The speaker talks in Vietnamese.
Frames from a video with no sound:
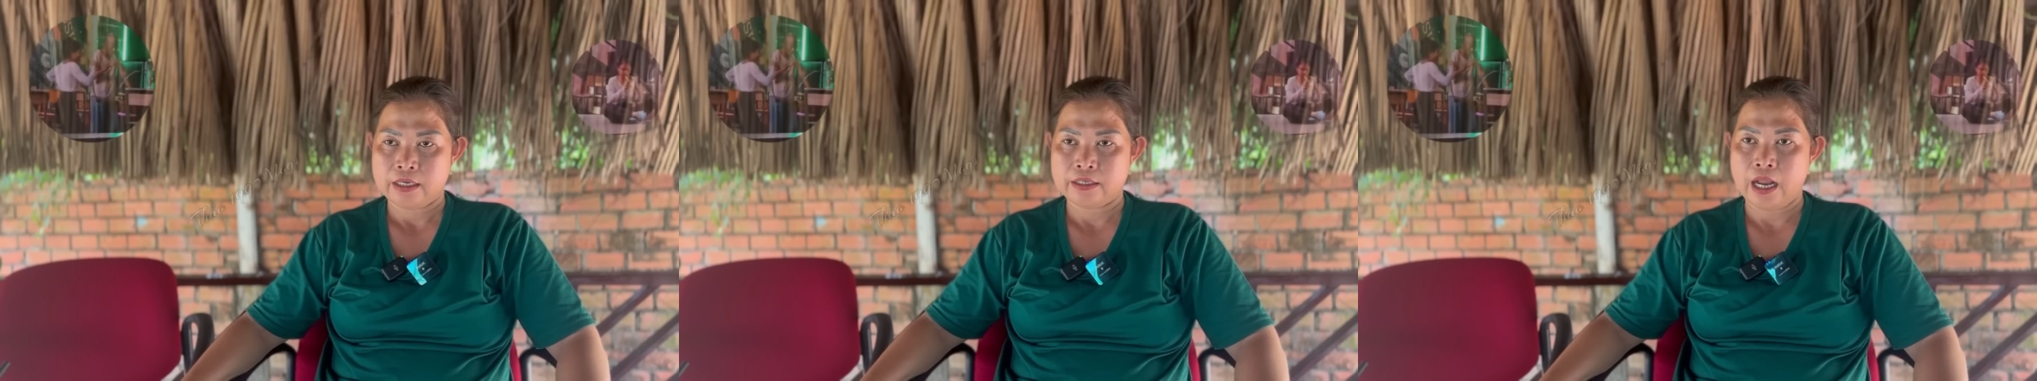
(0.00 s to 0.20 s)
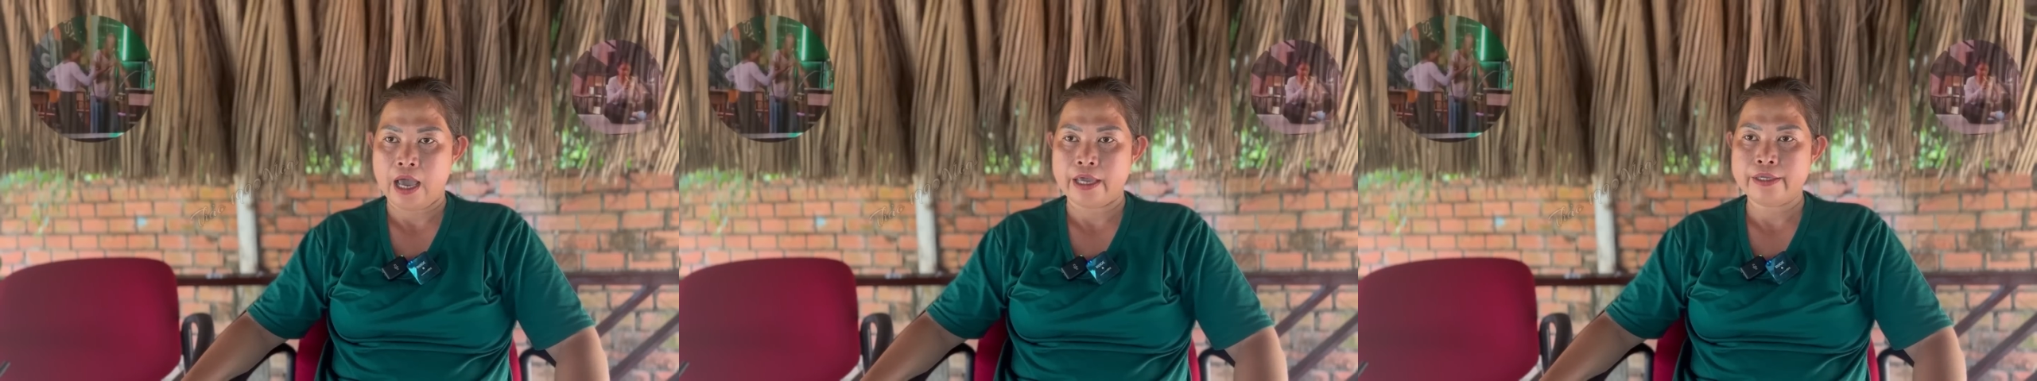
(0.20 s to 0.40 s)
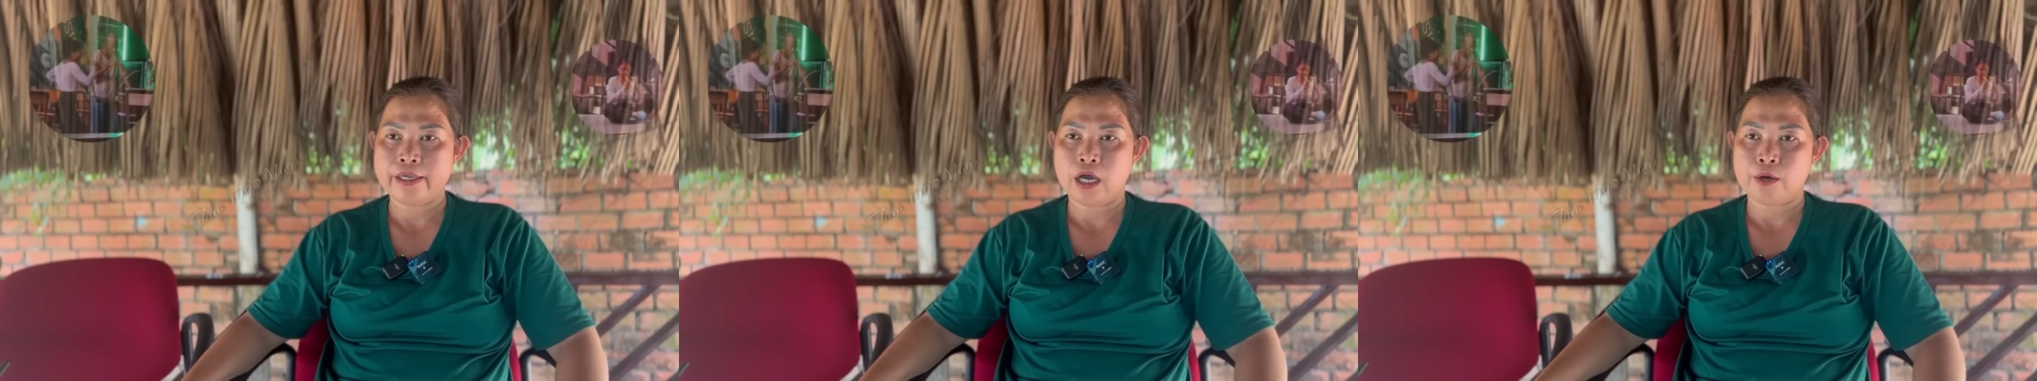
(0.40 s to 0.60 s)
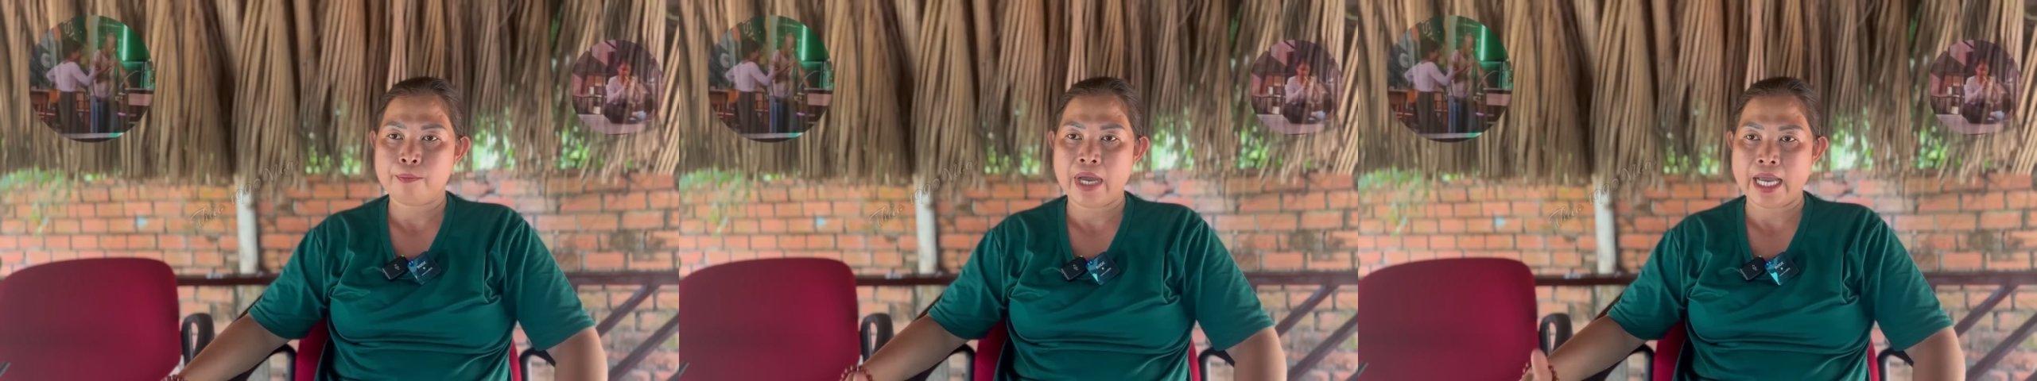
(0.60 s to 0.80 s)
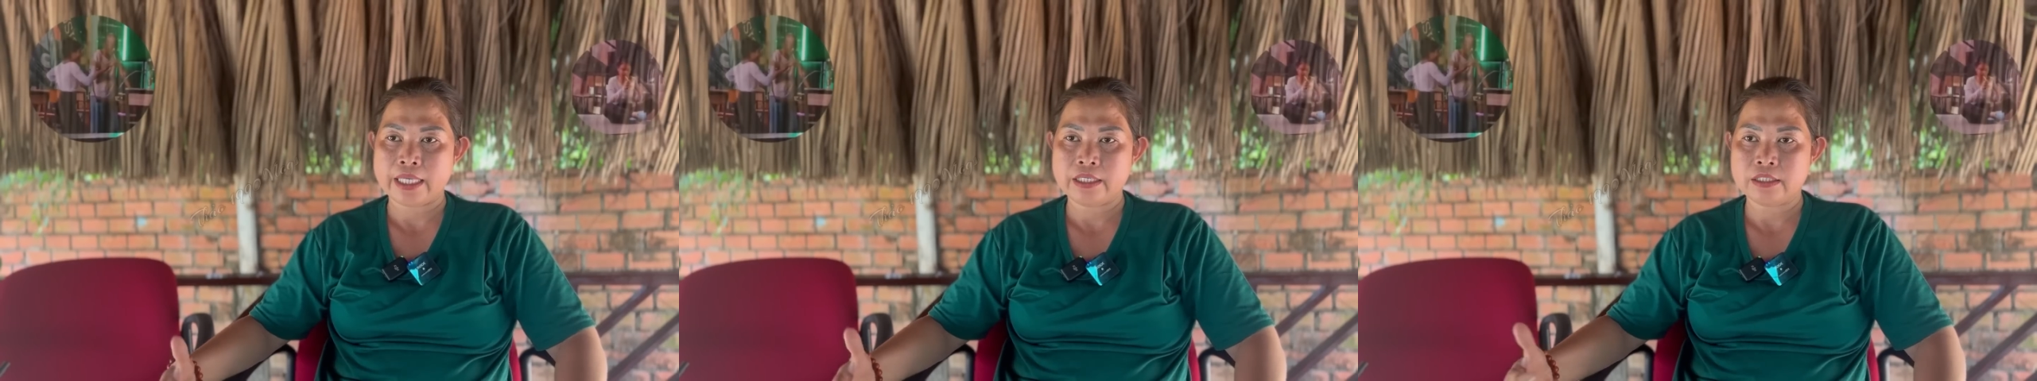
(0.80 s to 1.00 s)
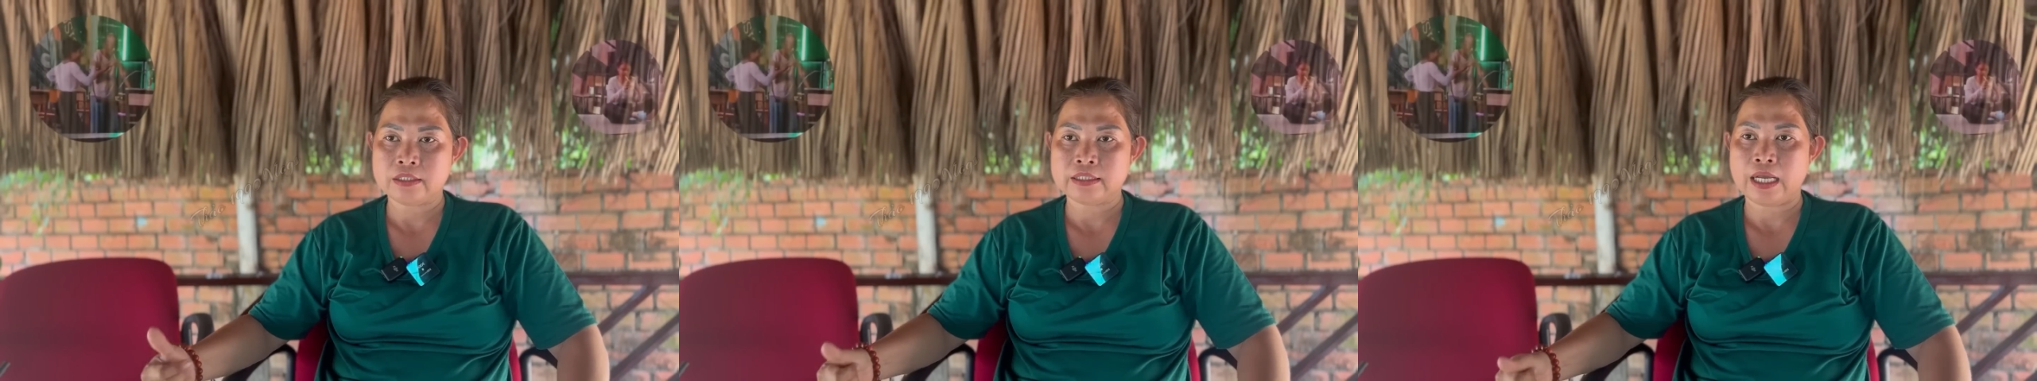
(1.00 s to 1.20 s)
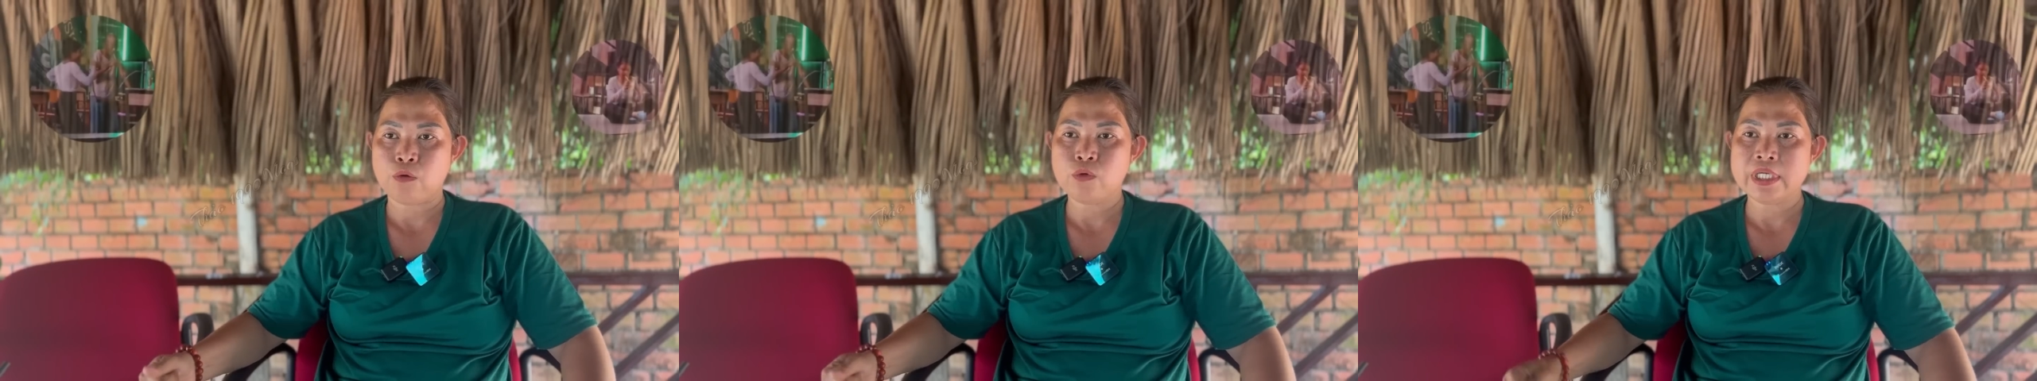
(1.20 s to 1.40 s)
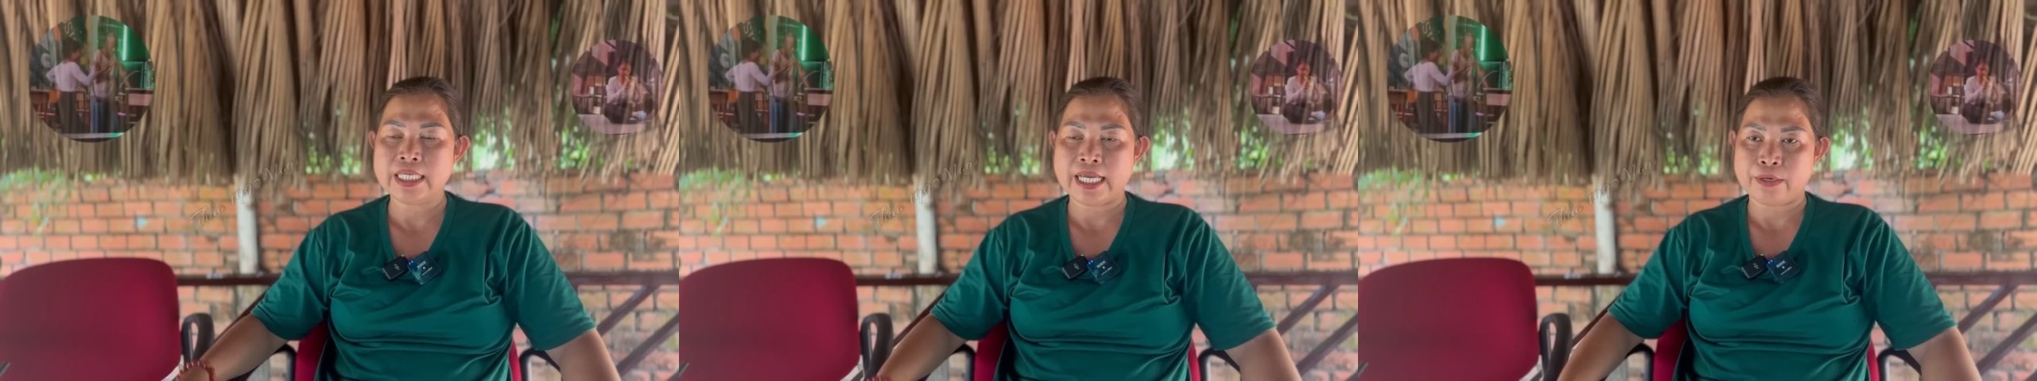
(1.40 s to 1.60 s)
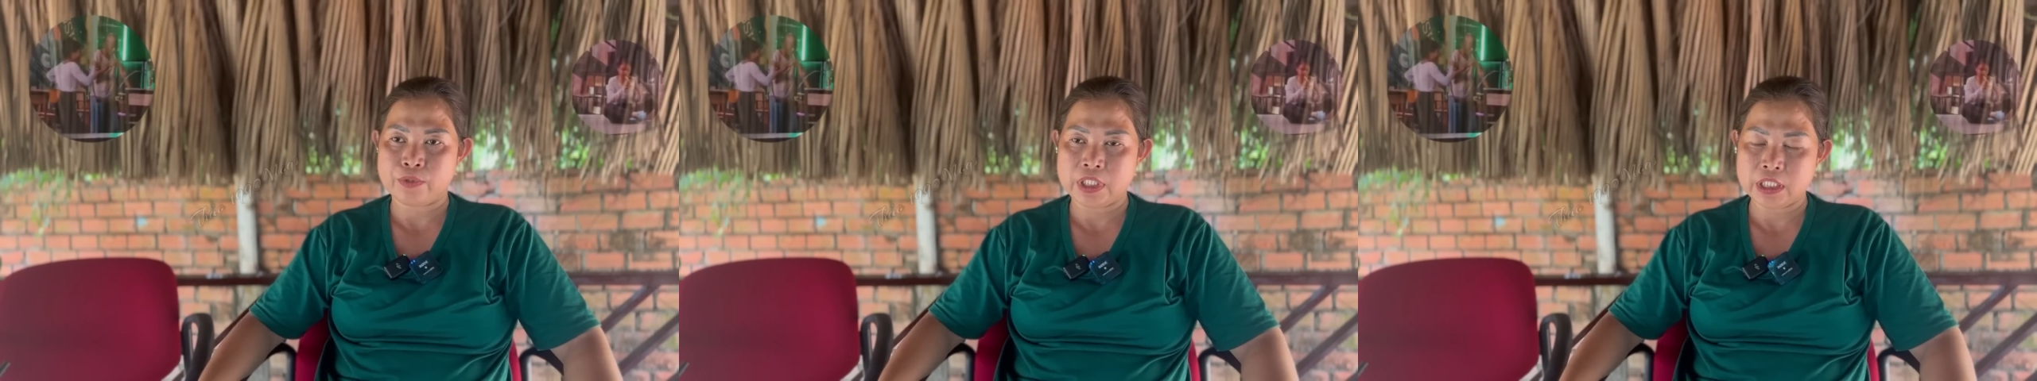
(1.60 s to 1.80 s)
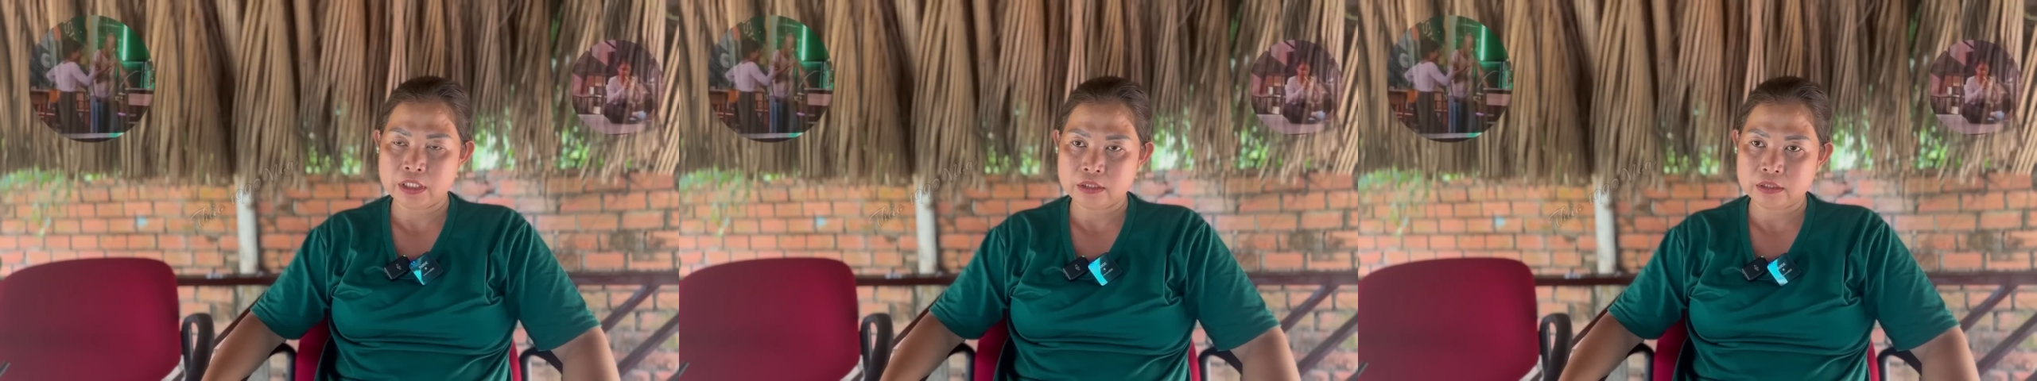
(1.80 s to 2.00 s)
để cho ma dương đấu với nhau
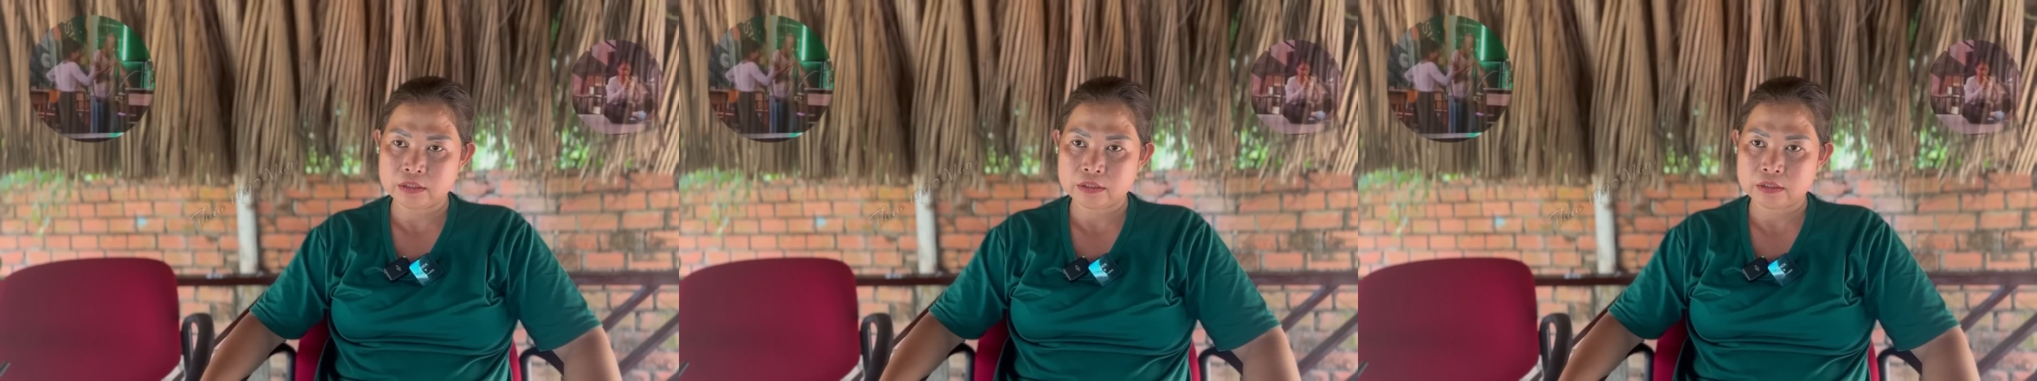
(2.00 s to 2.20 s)
trước